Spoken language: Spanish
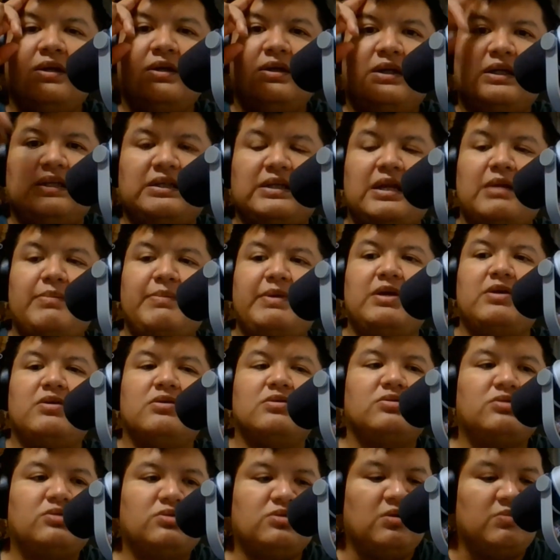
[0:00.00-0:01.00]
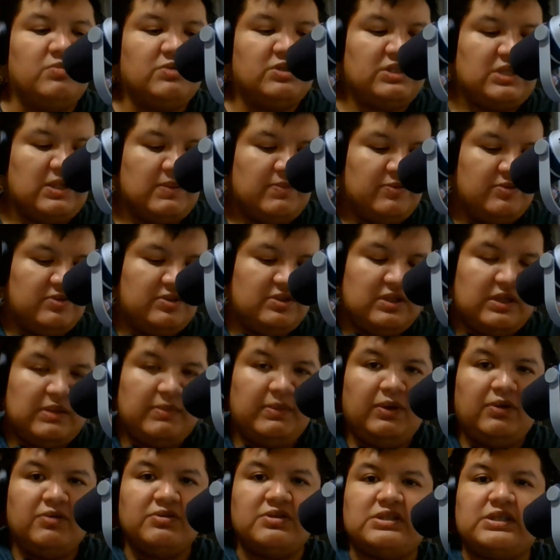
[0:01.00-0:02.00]
¿Qué tal amigos? ¿Cómo estamos?
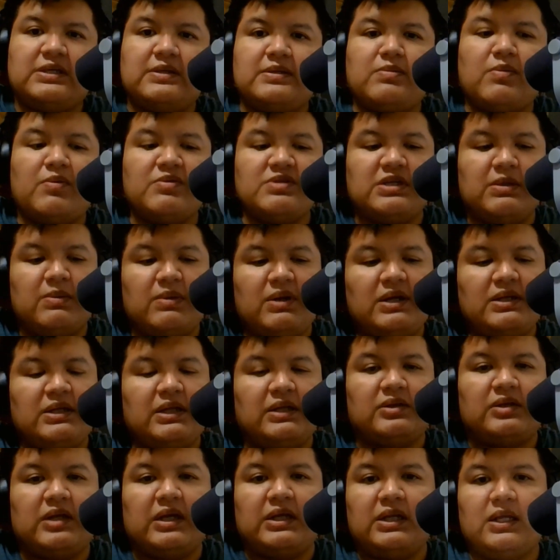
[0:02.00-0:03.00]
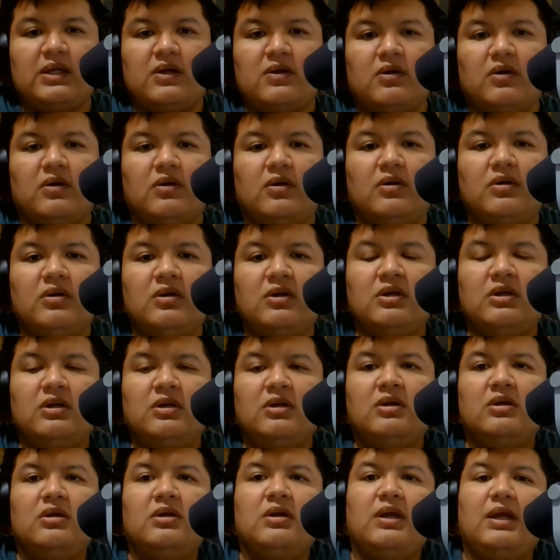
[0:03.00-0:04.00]
Amigos, esta vez vamos a hablar del técnico
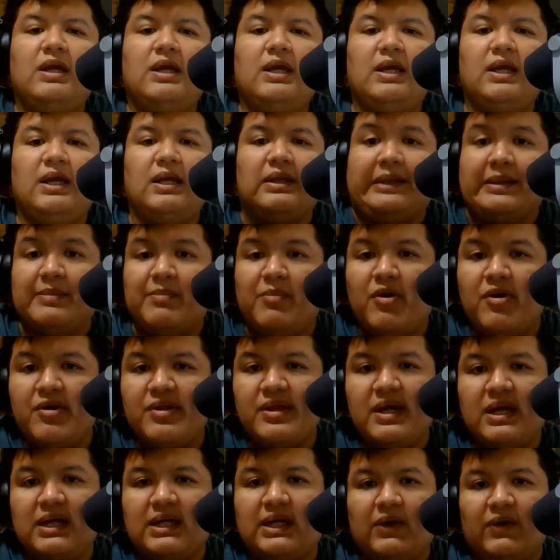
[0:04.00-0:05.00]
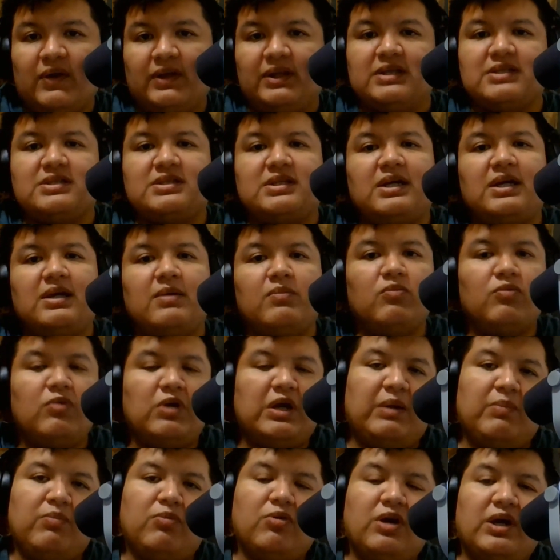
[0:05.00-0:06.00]
eh, de moda que ahorita está
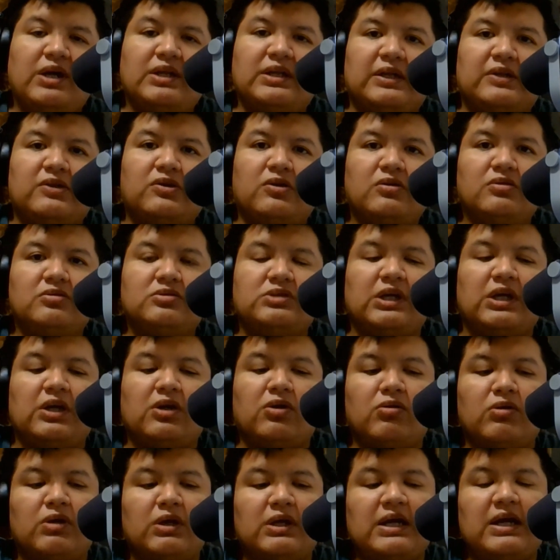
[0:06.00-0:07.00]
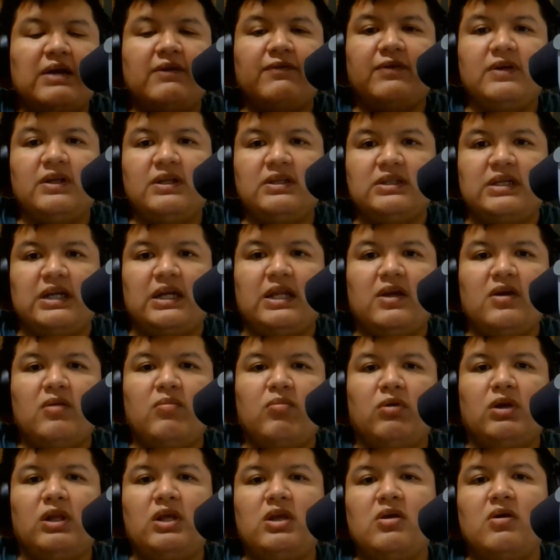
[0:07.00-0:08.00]
en, boca de todos en CONCACAF, Darío el
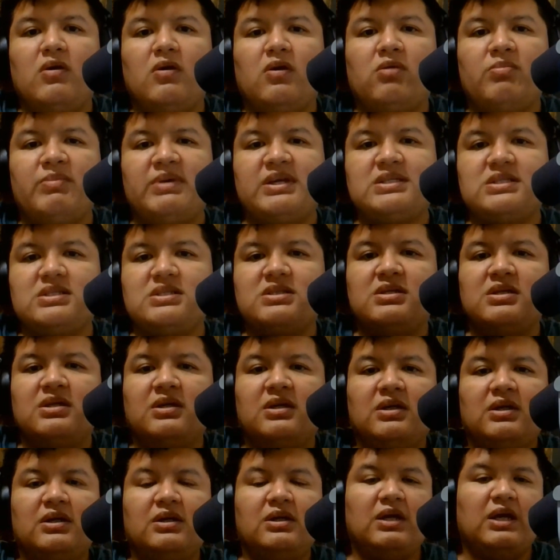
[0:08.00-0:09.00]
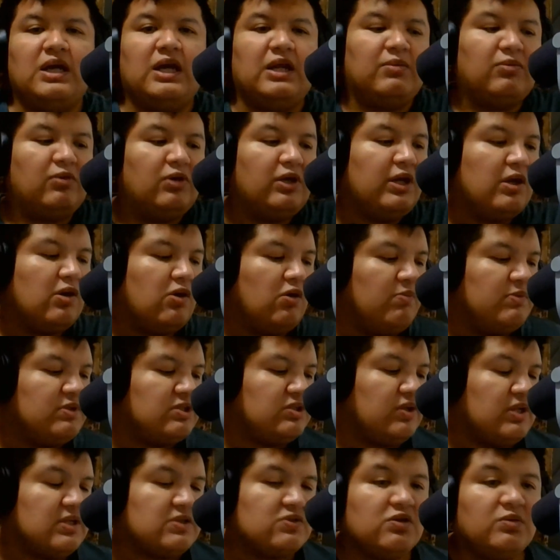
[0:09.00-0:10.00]
Bolillo Gómez. El Bolillo Gómez
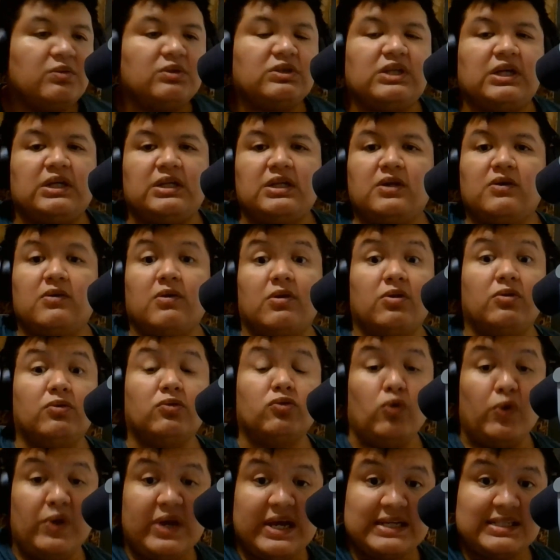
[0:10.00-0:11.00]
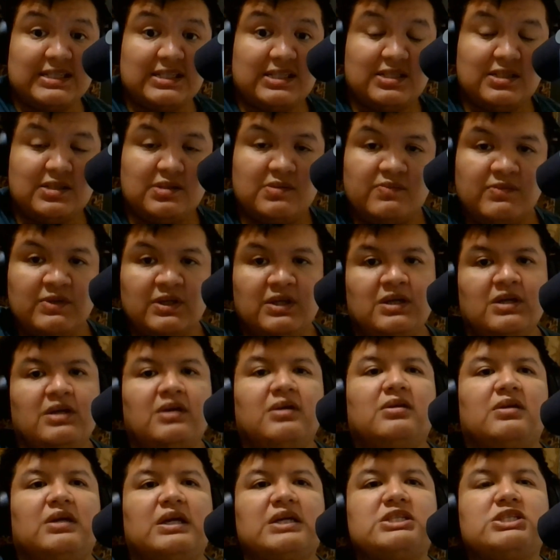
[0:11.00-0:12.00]
ahora es nuevo técnico de Honduras.
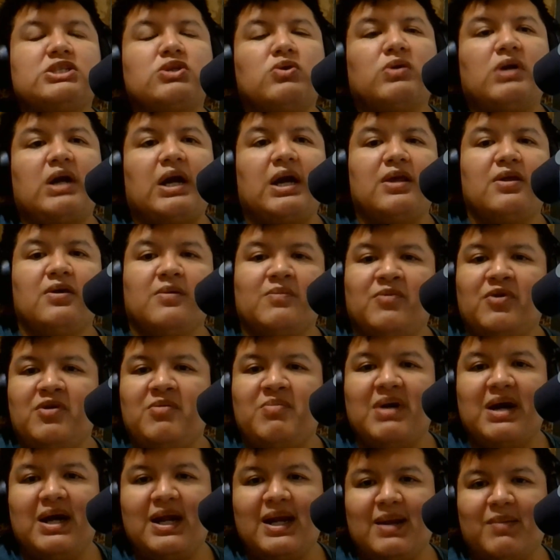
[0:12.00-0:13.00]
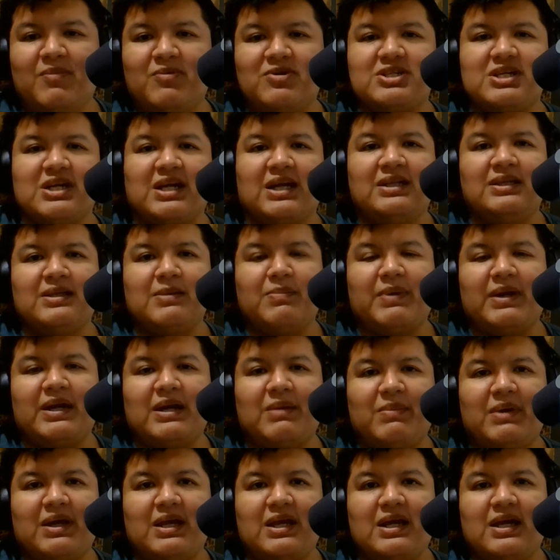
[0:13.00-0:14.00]
Y esto ha caído muy mal a mucha gente
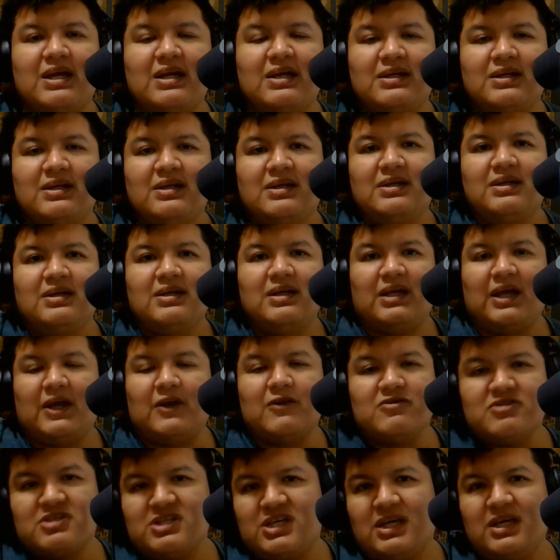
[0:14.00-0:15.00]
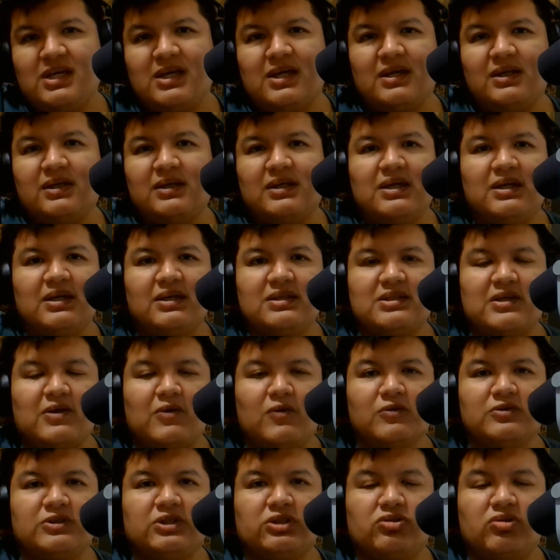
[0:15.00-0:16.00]
panameña que nos sigue. Eh,
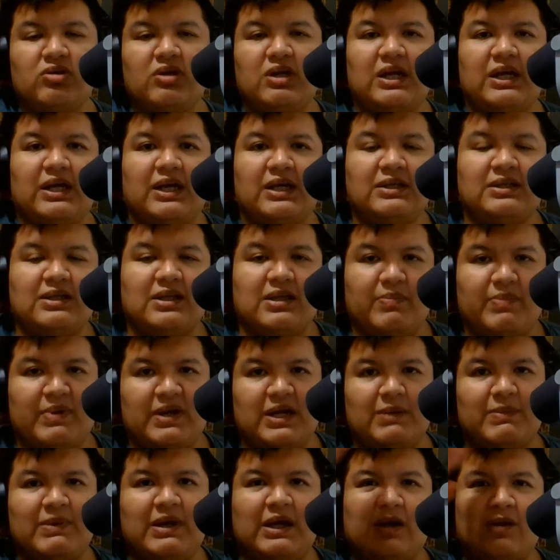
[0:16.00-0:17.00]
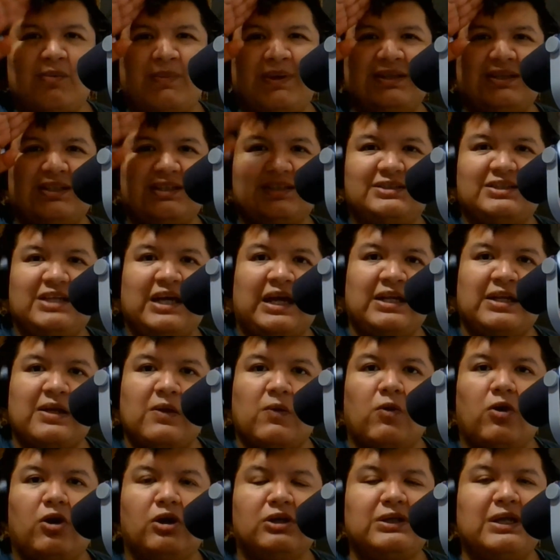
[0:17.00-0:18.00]
saludos a toda la gente de Panamá. Romantic Stein, The
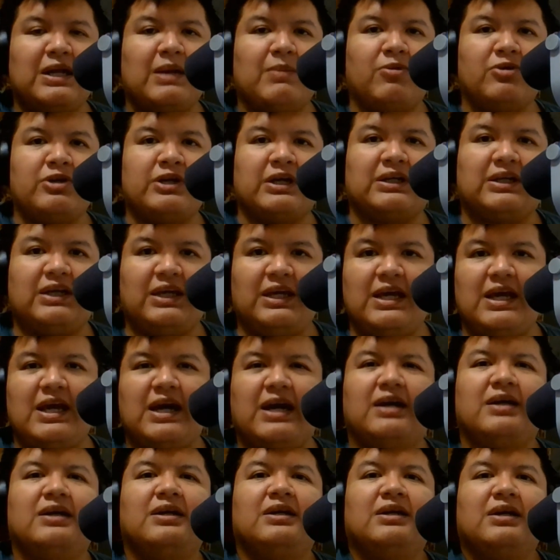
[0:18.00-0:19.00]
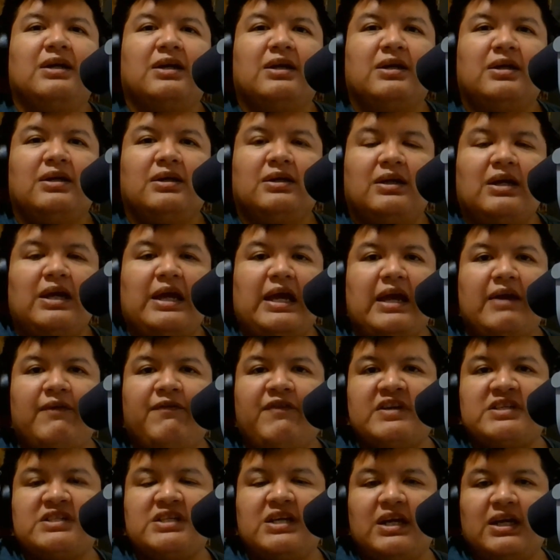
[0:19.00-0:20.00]
Wall, de la Monarquía,
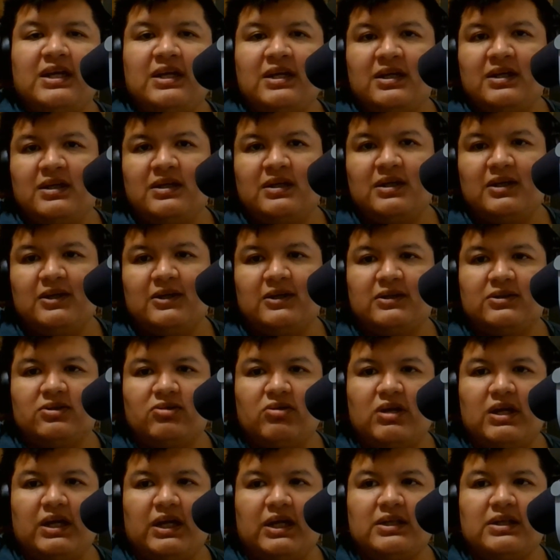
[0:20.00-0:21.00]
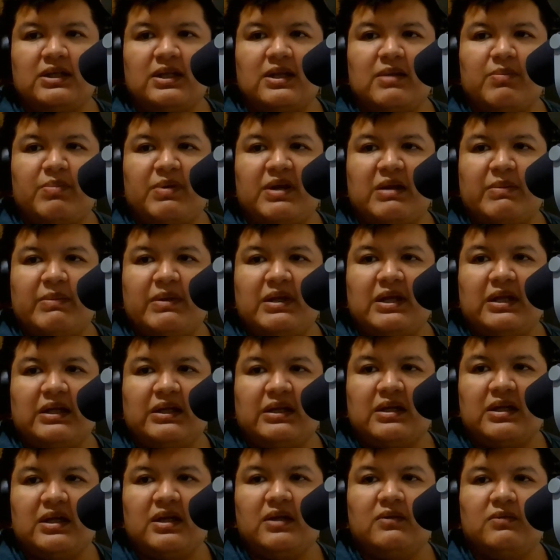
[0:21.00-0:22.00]
FC, toda la gente de Panamá del
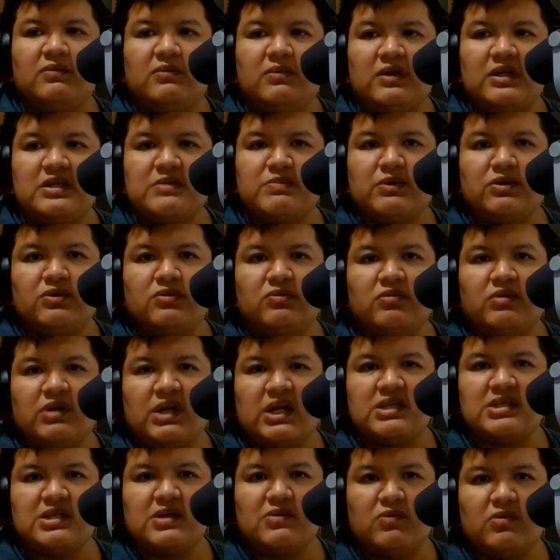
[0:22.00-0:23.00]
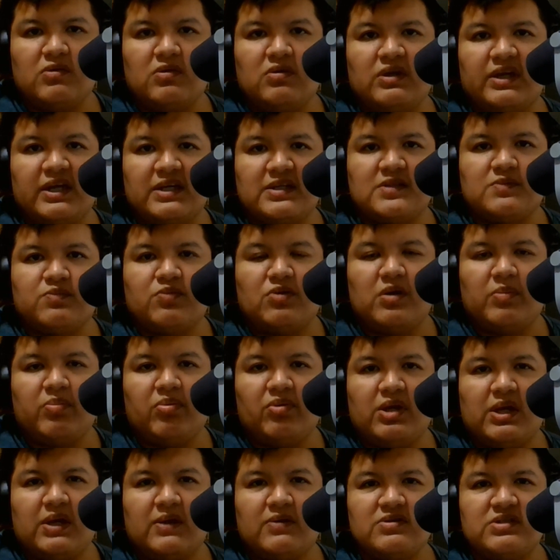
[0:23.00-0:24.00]
canal. Les mando un gran saludo. Gracias por
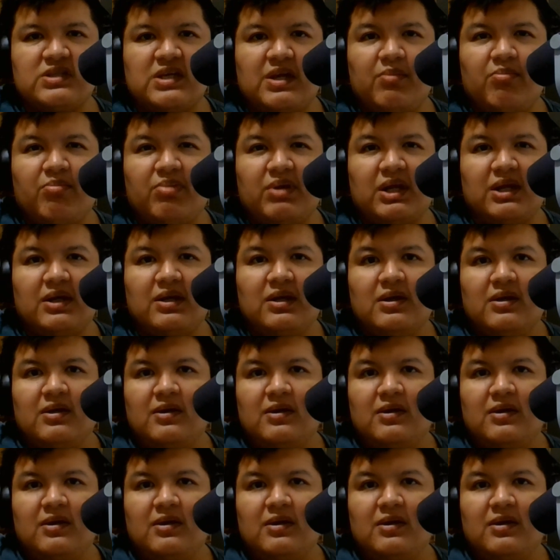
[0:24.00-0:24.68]
apoyarnos siempre.